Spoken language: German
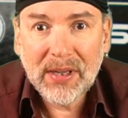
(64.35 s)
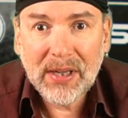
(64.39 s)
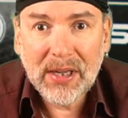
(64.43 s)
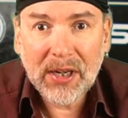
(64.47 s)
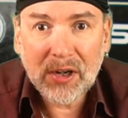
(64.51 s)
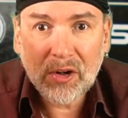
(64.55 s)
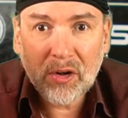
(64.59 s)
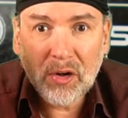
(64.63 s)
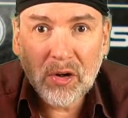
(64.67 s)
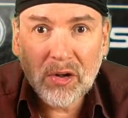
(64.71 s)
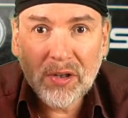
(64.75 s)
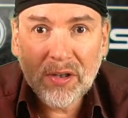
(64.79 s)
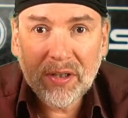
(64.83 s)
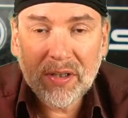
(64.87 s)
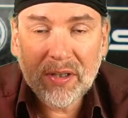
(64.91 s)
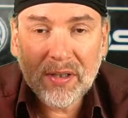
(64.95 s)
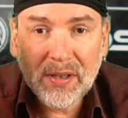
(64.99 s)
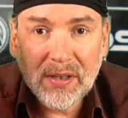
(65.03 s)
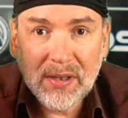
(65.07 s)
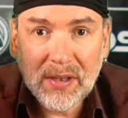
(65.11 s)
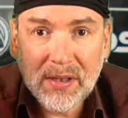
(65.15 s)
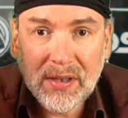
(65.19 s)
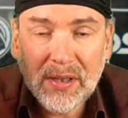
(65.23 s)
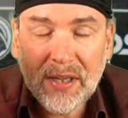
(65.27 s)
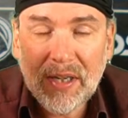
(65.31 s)
Ihr könnt
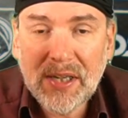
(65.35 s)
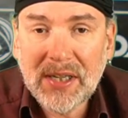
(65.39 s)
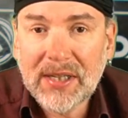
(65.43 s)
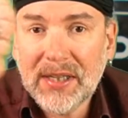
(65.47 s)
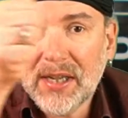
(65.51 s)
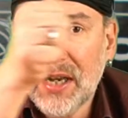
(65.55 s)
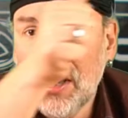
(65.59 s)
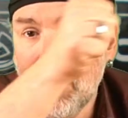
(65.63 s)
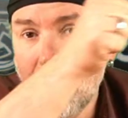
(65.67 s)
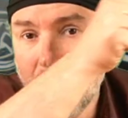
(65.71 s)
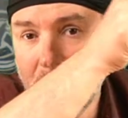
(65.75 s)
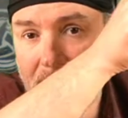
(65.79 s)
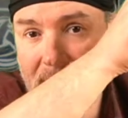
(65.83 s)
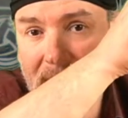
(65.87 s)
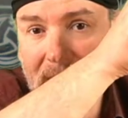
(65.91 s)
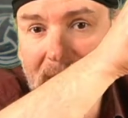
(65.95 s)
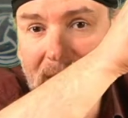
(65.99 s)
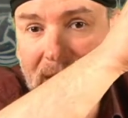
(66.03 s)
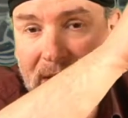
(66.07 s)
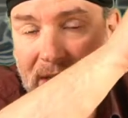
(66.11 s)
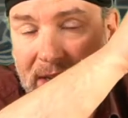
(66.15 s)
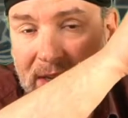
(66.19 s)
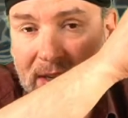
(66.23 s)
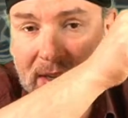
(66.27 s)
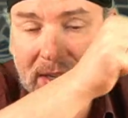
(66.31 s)
diese auch hier
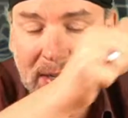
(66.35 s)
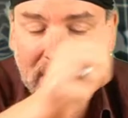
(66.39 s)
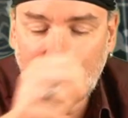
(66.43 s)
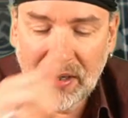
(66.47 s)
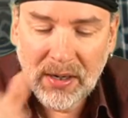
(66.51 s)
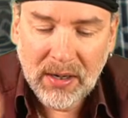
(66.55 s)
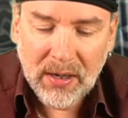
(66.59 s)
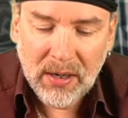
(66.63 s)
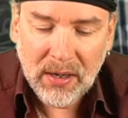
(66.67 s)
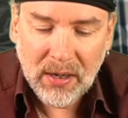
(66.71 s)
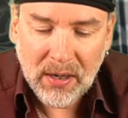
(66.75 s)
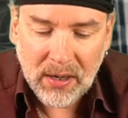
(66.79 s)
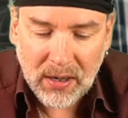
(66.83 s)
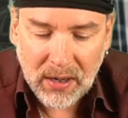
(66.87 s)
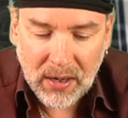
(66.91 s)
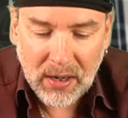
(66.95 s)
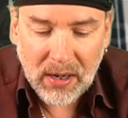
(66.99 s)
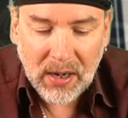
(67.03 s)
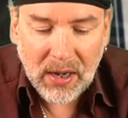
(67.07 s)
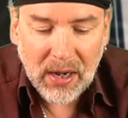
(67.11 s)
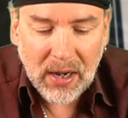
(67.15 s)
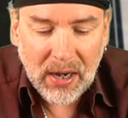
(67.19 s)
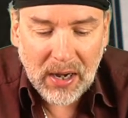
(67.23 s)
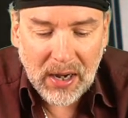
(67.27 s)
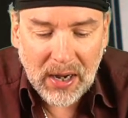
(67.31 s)
hinten
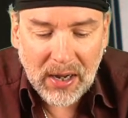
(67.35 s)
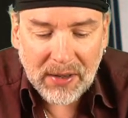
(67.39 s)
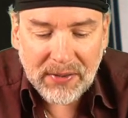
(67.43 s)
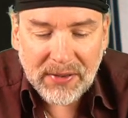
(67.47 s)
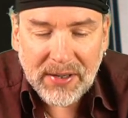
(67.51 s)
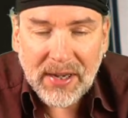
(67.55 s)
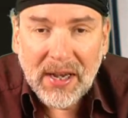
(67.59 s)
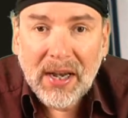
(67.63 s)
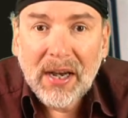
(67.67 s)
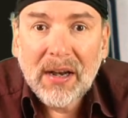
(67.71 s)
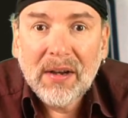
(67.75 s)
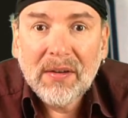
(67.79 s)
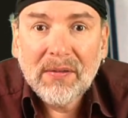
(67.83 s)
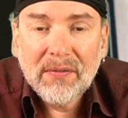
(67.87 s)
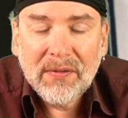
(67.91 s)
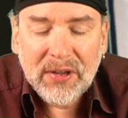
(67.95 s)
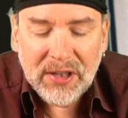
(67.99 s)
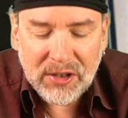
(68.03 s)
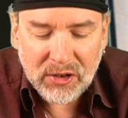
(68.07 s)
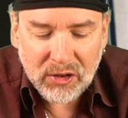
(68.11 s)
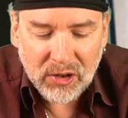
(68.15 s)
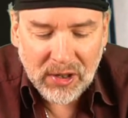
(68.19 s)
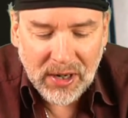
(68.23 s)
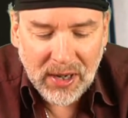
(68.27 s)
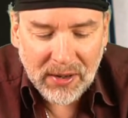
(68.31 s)
an der
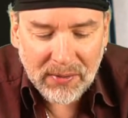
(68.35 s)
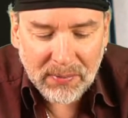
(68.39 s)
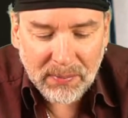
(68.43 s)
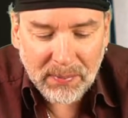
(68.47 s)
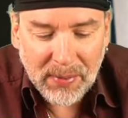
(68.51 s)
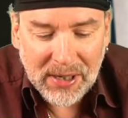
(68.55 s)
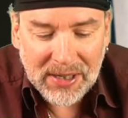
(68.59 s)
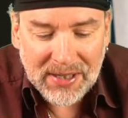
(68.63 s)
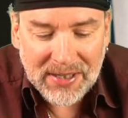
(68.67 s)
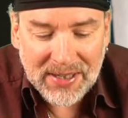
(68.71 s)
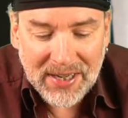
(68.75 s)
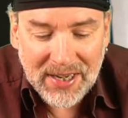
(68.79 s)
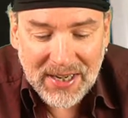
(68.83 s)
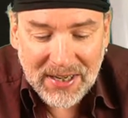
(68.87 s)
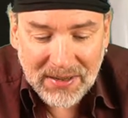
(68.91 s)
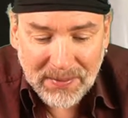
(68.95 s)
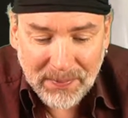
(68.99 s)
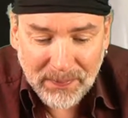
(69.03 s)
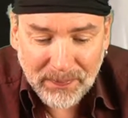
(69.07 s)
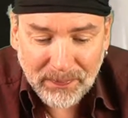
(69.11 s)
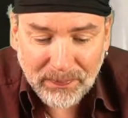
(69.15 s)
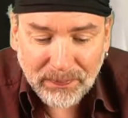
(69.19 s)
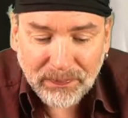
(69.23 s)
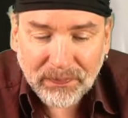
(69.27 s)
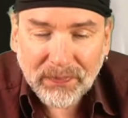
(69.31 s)
Videoland mal sehen.
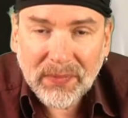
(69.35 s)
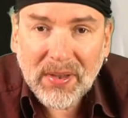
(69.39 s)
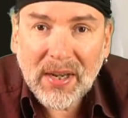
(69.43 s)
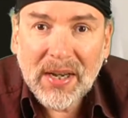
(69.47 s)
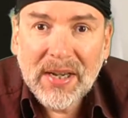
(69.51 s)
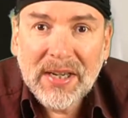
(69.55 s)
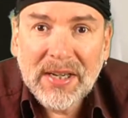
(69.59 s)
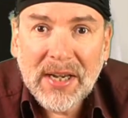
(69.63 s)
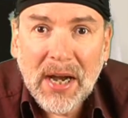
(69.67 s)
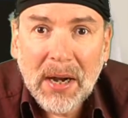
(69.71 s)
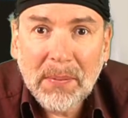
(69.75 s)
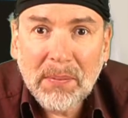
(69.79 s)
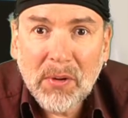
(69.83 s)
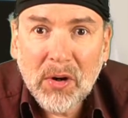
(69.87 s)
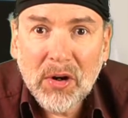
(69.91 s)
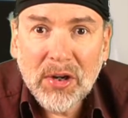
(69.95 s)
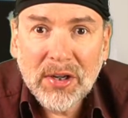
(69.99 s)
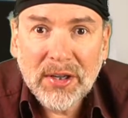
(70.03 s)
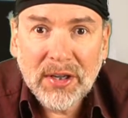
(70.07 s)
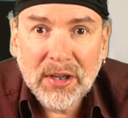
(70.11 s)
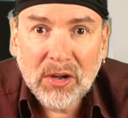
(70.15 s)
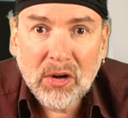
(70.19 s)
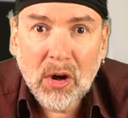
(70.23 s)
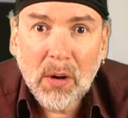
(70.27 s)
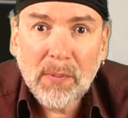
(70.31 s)
Ich habe euch
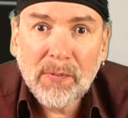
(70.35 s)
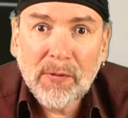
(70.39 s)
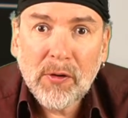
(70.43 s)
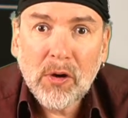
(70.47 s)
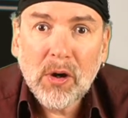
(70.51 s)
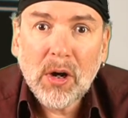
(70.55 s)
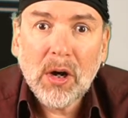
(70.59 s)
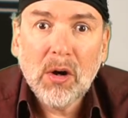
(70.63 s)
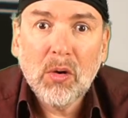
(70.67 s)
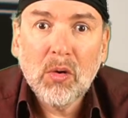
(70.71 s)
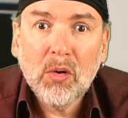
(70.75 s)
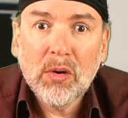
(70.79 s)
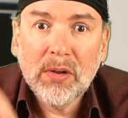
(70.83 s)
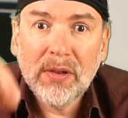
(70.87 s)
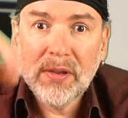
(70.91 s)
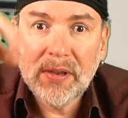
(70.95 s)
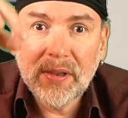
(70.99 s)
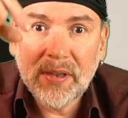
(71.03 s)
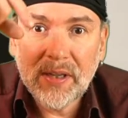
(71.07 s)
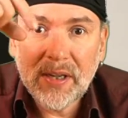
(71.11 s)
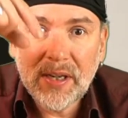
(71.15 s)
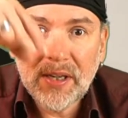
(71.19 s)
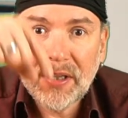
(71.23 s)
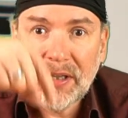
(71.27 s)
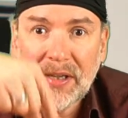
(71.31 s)
die Kopfhörer
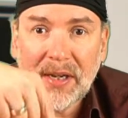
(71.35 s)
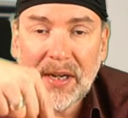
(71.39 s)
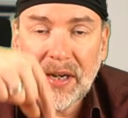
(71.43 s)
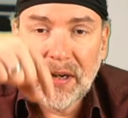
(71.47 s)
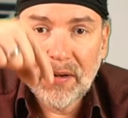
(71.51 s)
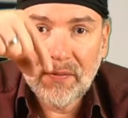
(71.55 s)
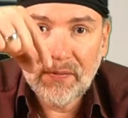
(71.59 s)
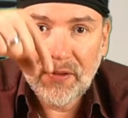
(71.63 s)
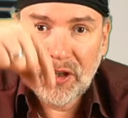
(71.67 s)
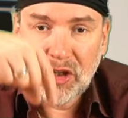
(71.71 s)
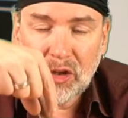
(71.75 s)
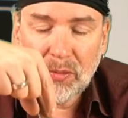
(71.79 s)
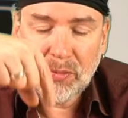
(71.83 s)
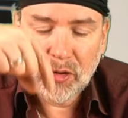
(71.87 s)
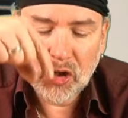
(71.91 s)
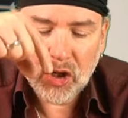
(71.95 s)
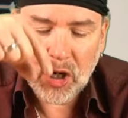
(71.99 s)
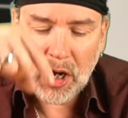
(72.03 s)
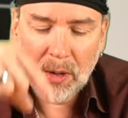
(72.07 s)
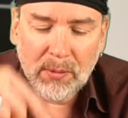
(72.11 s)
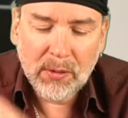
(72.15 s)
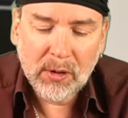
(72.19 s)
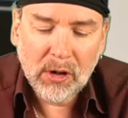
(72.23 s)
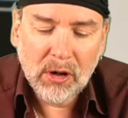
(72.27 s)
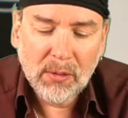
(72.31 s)
unten in der
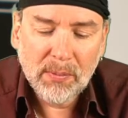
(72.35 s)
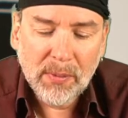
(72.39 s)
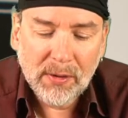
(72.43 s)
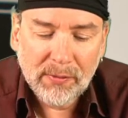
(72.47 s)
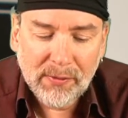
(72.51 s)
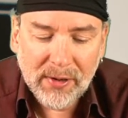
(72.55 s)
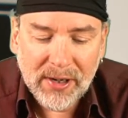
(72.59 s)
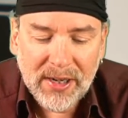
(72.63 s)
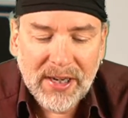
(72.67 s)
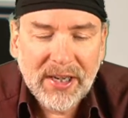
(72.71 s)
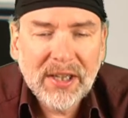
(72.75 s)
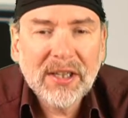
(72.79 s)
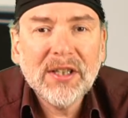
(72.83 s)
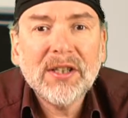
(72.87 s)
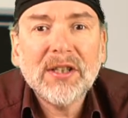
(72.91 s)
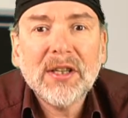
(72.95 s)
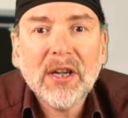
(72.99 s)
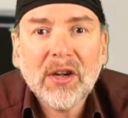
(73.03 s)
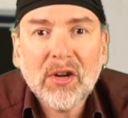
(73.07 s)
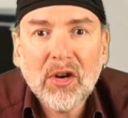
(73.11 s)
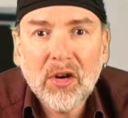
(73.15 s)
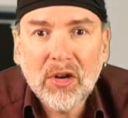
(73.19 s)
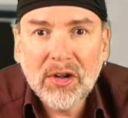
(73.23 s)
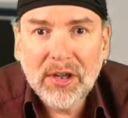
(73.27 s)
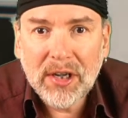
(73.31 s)
Videobeschreibung auch mal verlinkt. Da
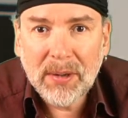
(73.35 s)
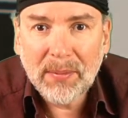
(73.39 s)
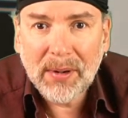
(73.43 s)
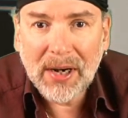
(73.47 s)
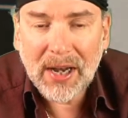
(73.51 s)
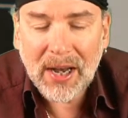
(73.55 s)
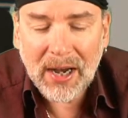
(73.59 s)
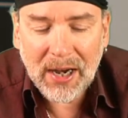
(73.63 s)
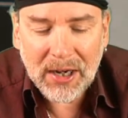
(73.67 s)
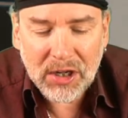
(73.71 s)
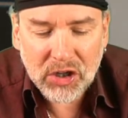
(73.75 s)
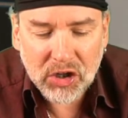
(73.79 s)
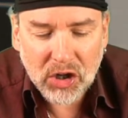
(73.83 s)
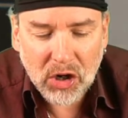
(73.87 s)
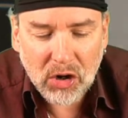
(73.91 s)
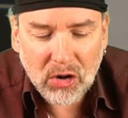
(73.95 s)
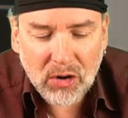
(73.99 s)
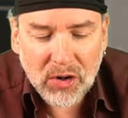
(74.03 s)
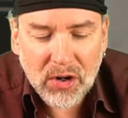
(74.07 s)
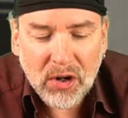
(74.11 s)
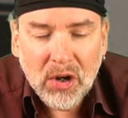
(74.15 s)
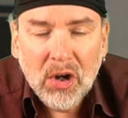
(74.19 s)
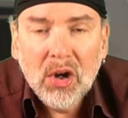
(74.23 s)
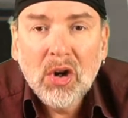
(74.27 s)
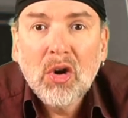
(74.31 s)
könnt ihr mal
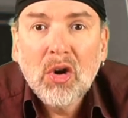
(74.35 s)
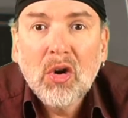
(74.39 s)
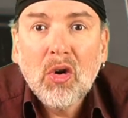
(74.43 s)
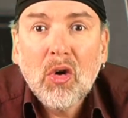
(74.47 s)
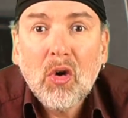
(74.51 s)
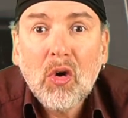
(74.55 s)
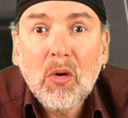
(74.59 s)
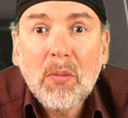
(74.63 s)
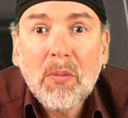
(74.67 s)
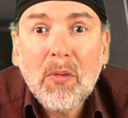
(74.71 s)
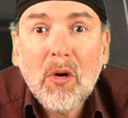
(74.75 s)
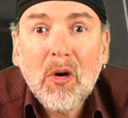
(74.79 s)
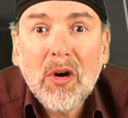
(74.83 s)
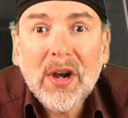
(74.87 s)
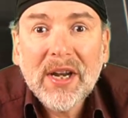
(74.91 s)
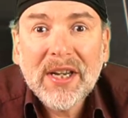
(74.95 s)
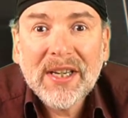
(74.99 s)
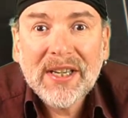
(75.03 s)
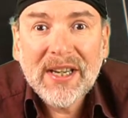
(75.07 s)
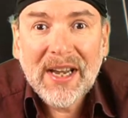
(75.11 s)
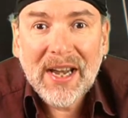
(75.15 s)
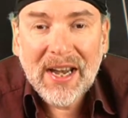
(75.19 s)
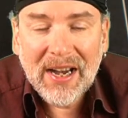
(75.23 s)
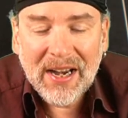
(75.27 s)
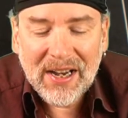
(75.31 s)
reinschauen, um euch
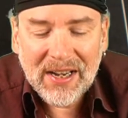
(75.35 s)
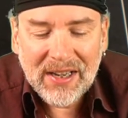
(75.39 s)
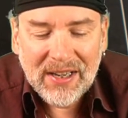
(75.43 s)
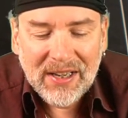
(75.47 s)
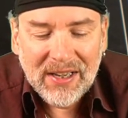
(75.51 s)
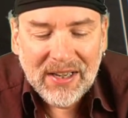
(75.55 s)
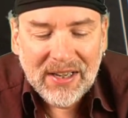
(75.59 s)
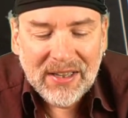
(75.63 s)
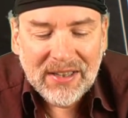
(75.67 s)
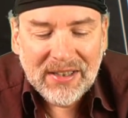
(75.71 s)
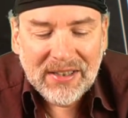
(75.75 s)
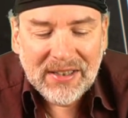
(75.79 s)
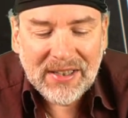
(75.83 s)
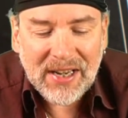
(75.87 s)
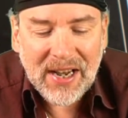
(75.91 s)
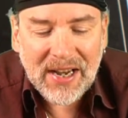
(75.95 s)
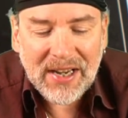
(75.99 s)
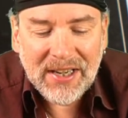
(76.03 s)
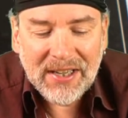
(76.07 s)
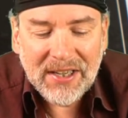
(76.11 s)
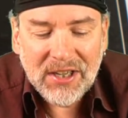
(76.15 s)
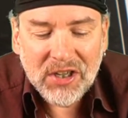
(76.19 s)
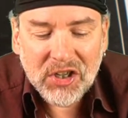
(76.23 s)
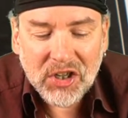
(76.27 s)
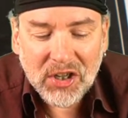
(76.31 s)
nähere
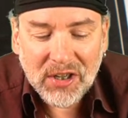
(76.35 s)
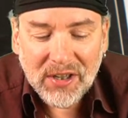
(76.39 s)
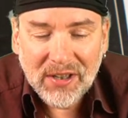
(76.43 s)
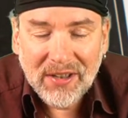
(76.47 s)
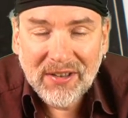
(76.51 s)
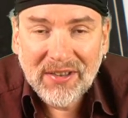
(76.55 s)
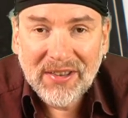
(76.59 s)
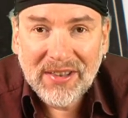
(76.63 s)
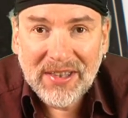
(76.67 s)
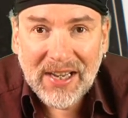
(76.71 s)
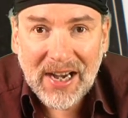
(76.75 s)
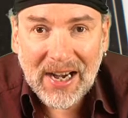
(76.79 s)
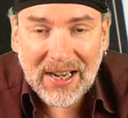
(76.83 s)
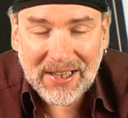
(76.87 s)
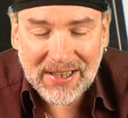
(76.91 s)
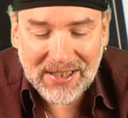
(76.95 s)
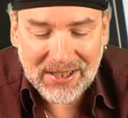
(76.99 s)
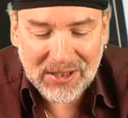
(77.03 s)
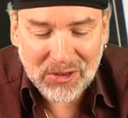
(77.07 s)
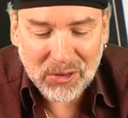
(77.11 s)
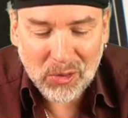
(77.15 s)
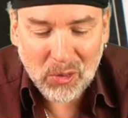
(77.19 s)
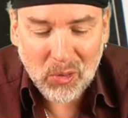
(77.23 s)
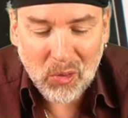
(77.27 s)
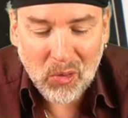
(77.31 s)
technische Daten
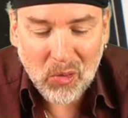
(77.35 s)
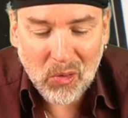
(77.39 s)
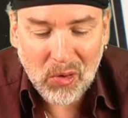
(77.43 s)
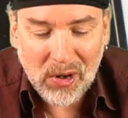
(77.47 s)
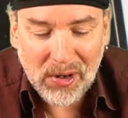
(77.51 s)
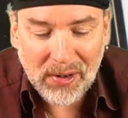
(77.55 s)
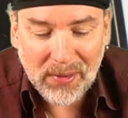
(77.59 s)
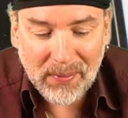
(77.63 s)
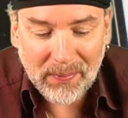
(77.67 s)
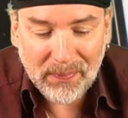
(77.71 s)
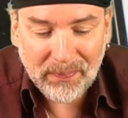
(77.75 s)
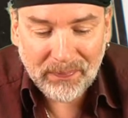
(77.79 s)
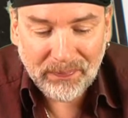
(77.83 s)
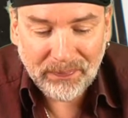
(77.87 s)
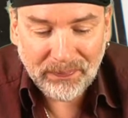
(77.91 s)
zu holen.